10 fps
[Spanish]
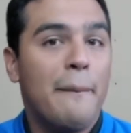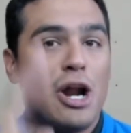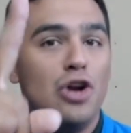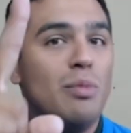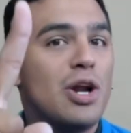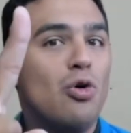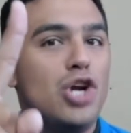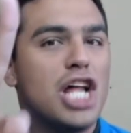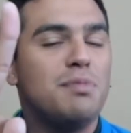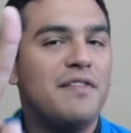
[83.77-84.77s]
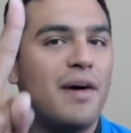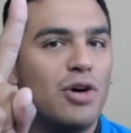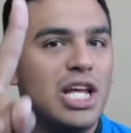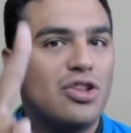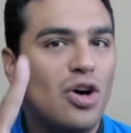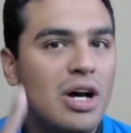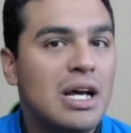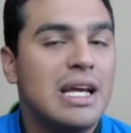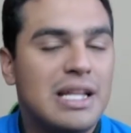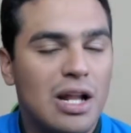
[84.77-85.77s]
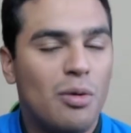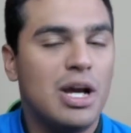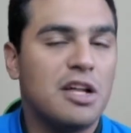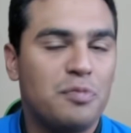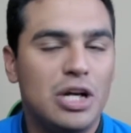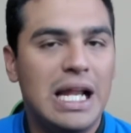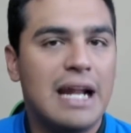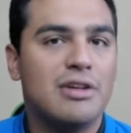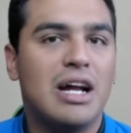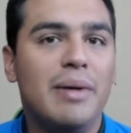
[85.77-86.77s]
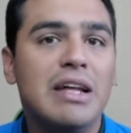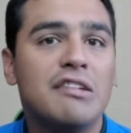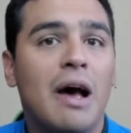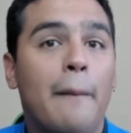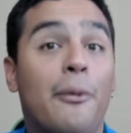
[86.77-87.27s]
pero el número uno es mi favorito y te lo voy a spoilear de una vez